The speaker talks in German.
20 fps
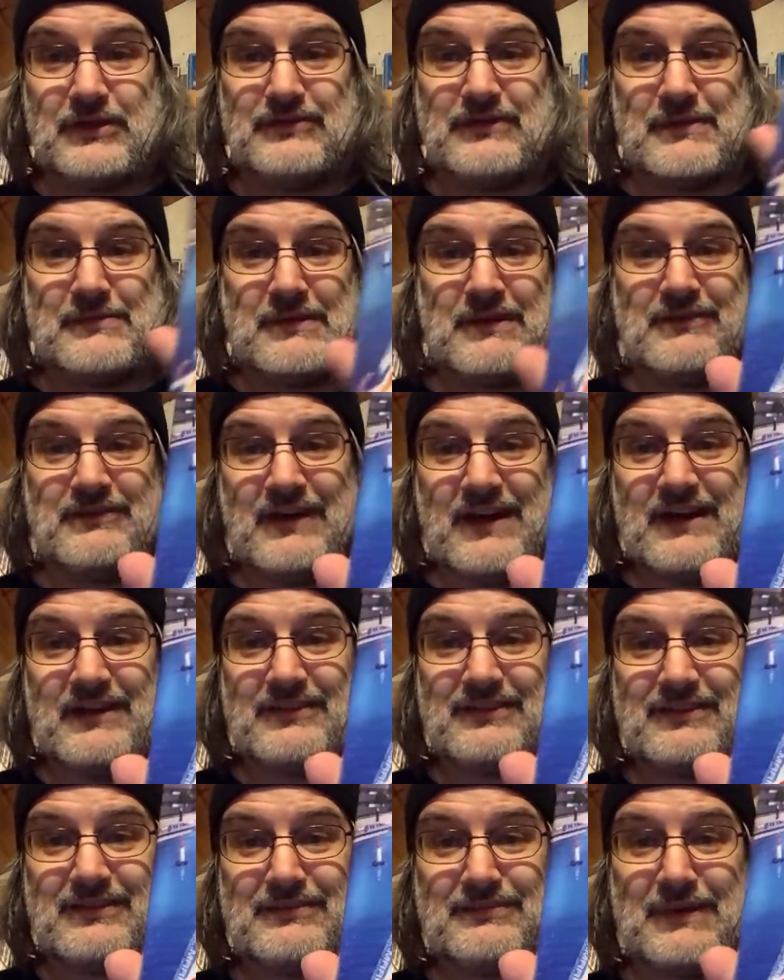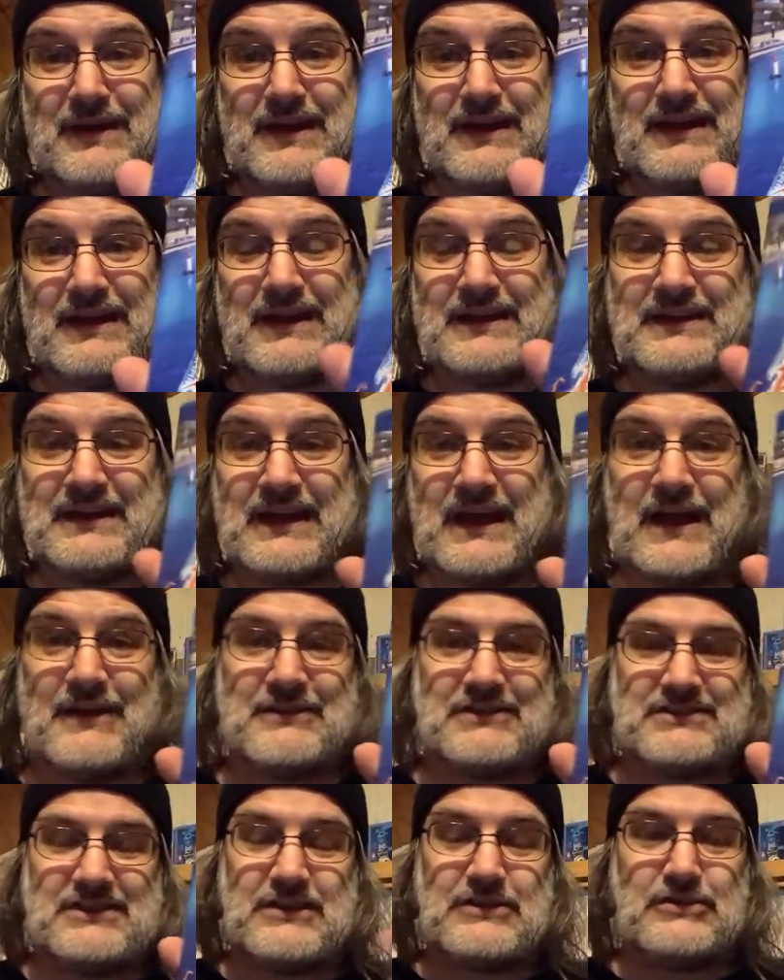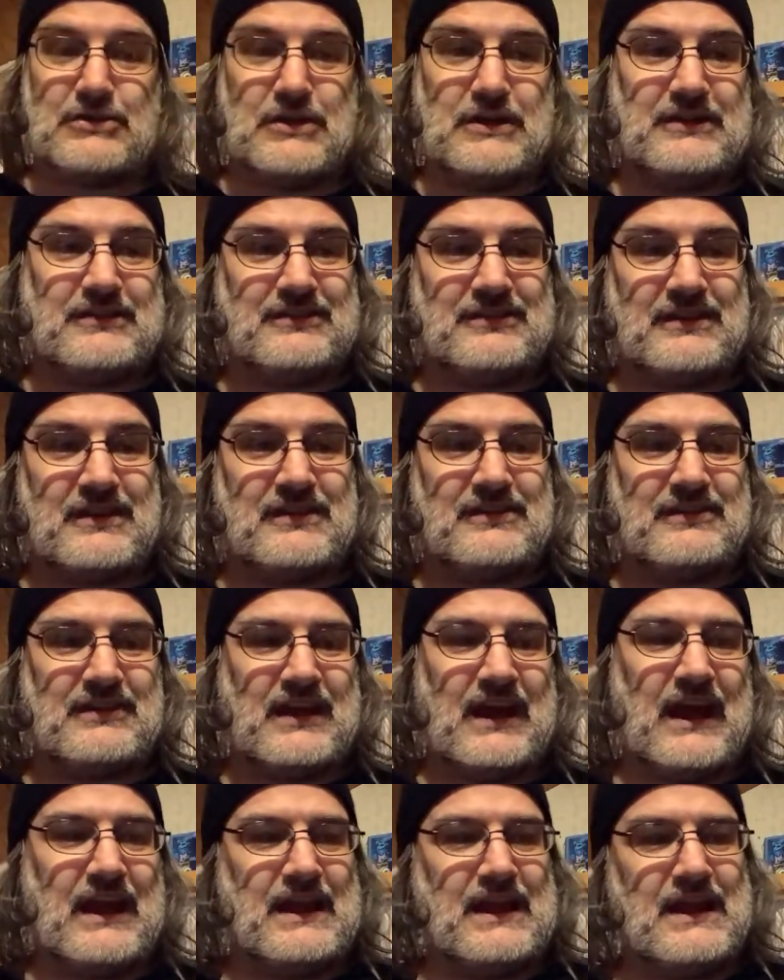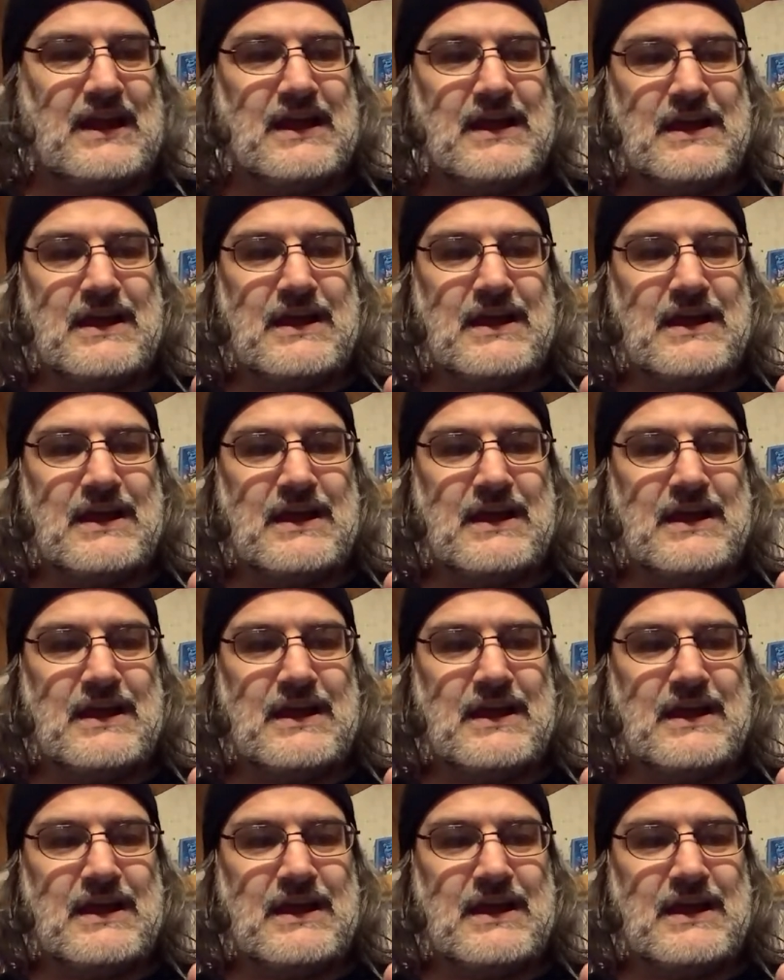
Und wenn man weiß, bei Kandagawa Jet Girls sind sie alle